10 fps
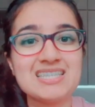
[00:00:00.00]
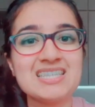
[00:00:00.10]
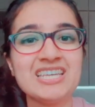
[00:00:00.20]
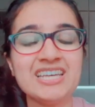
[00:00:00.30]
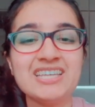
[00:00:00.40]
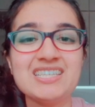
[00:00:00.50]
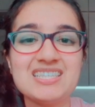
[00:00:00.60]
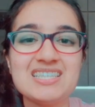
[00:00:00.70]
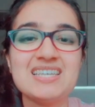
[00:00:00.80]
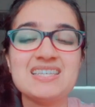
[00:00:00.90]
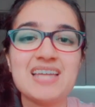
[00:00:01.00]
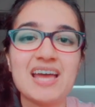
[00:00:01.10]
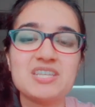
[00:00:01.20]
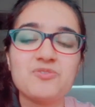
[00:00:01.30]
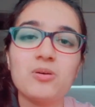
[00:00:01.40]
सी सी
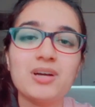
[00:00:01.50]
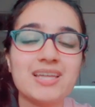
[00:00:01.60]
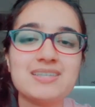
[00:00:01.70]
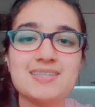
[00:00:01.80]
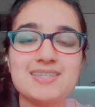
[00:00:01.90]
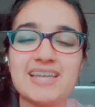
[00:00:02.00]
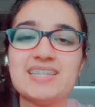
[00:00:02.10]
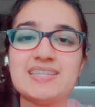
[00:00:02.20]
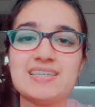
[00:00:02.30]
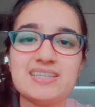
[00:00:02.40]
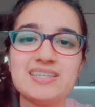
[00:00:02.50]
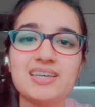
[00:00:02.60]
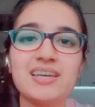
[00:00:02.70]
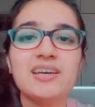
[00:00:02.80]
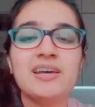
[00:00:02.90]
स्टैंड फॉर कंसिस्टेंसी
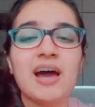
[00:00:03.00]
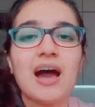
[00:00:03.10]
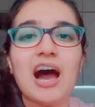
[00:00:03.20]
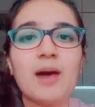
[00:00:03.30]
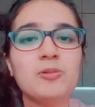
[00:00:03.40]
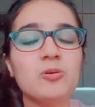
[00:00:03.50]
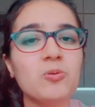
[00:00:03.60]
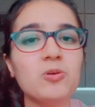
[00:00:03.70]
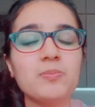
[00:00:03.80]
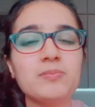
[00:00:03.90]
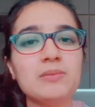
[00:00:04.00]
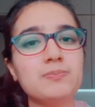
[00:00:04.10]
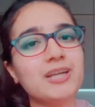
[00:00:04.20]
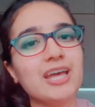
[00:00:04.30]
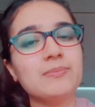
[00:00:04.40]
ठीक है आप लोगों को अपनी
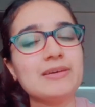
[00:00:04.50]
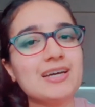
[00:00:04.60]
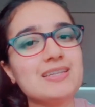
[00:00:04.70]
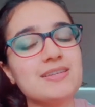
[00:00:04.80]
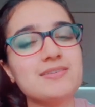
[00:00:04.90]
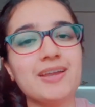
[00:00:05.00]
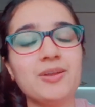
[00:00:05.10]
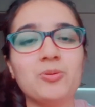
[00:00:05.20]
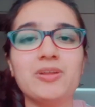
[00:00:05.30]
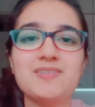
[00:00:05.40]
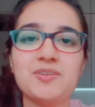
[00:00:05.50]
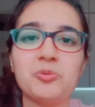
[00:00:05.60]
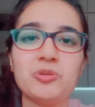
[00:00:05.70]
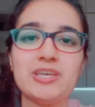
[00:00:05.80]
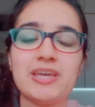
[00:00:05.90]
पढ़ाई में कंसिस्टेंट होना
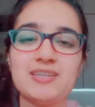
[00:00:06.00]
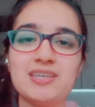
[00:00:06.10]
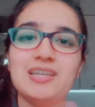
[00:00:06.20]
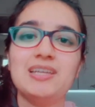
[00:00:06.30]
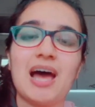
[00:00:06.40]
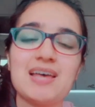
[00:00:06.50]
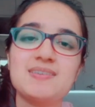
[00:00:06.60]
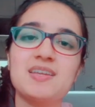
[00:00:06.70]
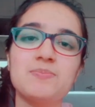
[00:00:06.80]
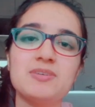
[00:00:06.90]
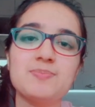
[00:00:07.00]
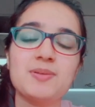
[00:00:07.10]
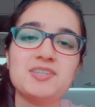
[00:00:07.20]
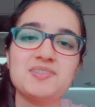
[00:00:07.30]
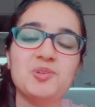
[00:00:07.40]
ज़रूरी है ठीक है लास्ट के बीस
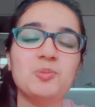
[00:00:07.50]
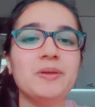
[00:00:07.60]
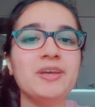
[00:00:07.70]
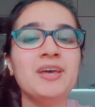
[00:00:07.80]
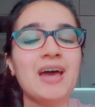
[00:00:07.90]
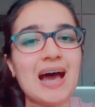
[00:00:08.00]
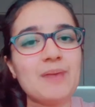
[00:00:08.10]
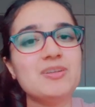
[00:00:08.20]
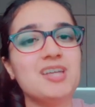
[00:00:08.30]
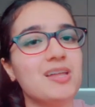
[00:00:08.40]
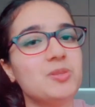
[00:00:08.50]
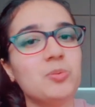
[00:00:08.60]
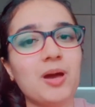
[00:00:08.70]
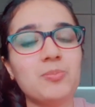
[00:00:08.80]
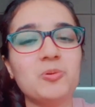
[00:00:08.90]
पच्चीस दिनों में हाँ मैं
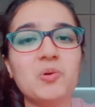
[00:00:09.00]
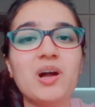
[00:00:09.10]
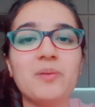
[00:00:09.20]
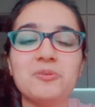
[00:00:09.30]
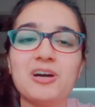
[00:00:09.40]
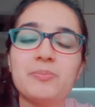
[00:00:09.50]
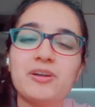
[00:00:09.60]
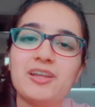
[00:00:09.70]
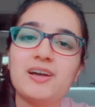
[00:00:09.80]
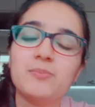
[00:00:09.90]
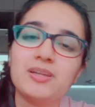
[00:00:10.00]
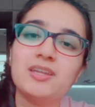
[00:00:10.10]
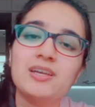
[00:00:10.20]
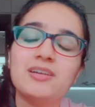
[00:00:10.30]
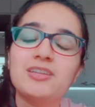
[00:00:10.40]
जानती हूँ आप लोगों का कभी कभी पढ़ने का मन
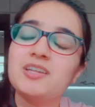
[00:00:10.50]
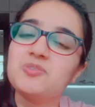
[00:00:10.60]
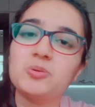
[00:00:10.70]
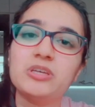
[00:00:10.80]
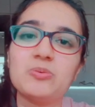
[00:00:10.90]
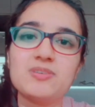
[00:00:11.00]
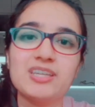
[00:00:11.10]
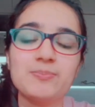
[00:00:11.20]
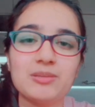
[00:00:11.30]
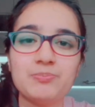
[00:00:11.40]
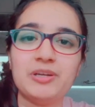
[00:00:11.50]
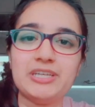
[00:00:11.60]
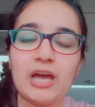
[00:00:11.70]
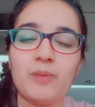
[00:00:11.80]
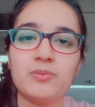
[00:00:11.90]
नहीं करता है तो ओके उस दिन मत
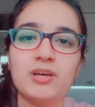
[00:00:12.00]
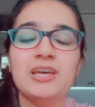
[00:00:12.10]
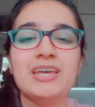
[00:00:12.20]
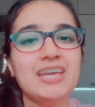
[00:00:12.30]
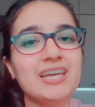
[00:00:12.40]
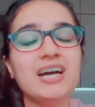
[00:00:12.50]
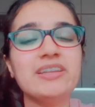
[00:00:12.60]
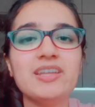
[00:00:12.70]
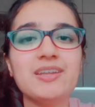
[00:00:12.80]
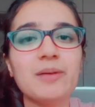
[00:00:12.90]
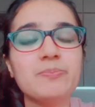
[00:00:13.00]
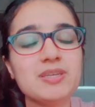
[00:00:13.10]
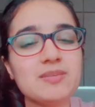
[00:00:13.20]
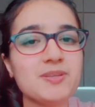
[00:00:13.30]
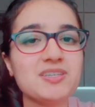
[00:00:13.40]
पढ़िए एक आध दिन आप
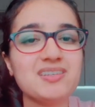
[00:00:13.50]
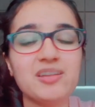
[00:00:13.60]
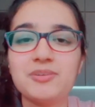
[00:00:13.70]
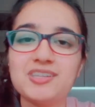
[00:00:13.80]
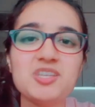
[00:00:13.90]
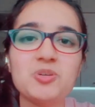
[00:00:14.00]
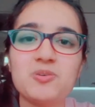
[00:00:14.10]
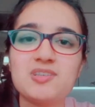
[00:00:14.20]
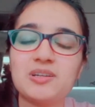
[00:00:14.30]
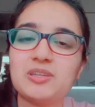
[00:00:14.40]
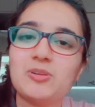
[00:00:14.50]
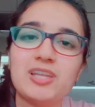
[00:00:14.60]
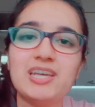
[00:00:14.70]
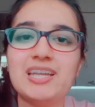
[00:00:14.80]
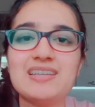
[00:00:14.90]
बीस पच्चीस दिन में से छोड़ सकते हो
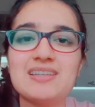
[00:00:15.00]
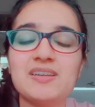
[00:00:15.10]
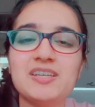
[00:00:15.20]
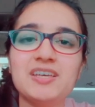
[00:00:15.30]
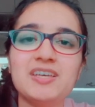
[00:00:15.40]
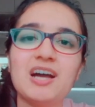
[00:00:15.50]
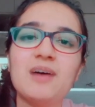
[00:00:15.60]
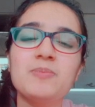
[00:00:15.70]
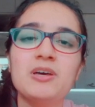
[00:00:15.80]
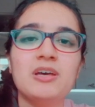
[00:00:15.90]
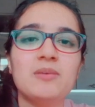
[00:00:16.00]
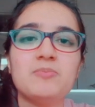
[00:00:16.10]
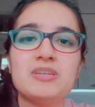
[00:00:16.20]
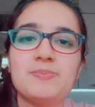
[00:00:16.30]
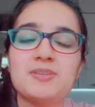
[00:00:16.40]
लेकिन ऐसा नहीं है कि आप
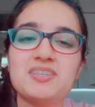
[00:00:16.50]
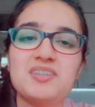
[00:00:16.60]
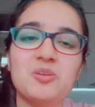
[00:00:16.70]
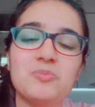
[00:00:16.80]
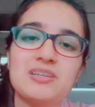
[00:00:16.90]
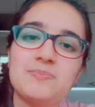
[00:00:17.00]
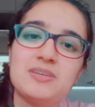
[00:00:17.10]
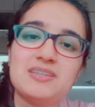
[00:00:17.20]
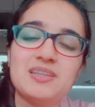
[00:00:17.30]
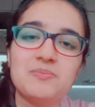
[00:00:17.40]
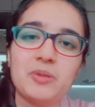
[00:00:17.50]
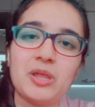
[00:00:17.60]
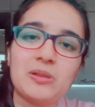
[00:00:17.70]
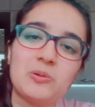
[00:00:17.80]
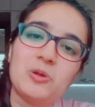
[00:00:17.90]
बीस पच्चीस दिनों में से बीस दिन
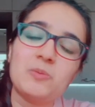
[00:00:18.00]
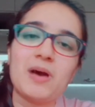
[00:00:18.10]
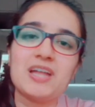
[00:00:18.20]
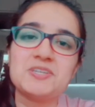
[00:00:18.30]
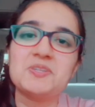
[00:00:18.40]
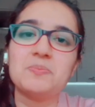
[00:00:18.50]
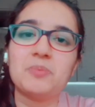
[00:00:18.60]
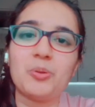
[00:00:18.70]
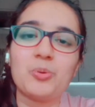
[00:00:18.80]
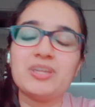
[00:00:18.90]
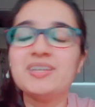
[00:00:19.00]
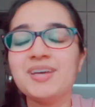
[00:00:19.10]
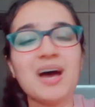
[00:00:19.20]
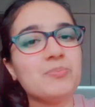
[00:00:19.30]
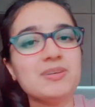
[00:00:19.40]
ब्रेक लोगे और पाँच दिन पढ़ोगे
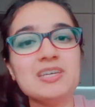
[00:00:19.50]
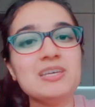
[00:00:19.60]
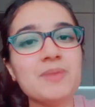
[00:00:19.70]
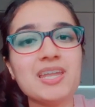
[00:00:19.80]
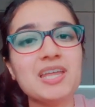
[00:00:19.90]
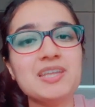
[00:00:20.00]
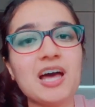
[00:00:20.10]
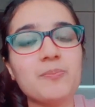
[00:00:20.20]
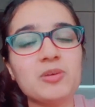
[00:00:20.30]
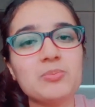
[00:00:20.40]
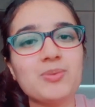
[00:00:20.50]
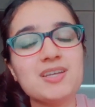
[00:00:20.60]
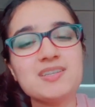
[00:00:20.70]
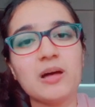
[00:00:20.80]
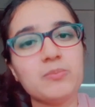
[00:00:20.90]
ठीक है अभी की ही मेहनत है आपके
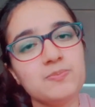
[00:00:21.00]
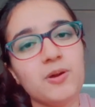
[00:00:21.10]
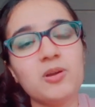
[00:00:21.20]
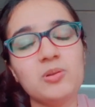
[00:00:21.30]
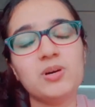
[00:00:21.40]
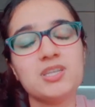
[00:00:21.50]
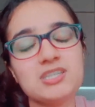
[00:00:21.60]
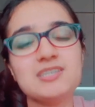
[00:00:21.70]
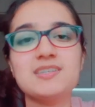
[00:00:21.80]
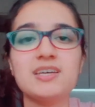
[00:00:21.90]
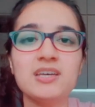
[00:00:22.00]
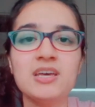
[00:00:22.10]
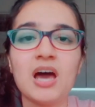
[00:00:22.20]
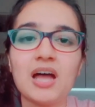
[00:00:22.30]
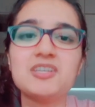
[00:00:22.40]
पास अभी पढ़ लो अच्छे से
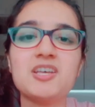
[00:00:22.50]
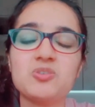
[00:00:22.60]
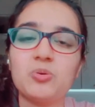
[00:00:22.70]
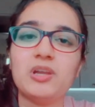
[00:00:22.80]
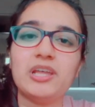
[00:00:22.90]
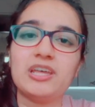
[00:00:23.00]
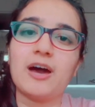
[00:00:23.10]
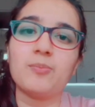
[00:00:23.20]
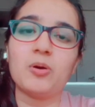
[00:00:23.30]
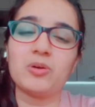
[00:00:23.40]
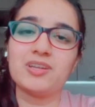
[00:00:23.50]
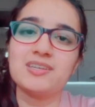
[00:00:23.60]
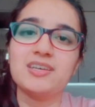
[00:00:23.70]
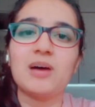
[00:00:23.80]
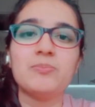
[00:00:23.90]
अच्छा स्कोर लेके आ पाओगे
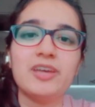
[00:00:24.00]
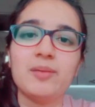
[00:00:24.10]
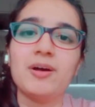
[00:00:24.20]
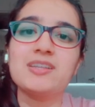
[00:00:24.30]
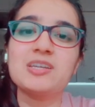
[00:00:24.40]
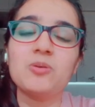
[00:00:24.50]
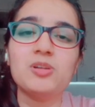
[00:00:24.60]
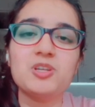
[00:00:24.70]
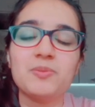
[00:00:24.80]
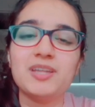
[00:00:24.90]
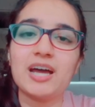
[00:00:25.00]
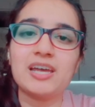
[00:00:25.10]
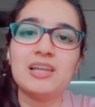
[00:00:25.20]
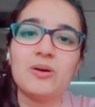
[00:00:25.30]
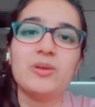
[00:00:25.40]
ठीक है अभी एक बार अच्छे कॉलेज में
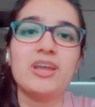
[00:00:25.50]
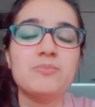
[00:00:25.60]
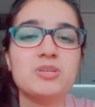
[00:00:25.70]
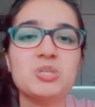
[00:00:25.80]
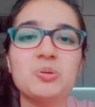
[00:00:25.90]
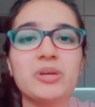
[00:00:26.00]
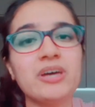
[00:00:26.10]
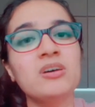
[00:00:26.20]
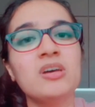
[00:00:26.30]
दाखिला हो गया एडमिशन हो गया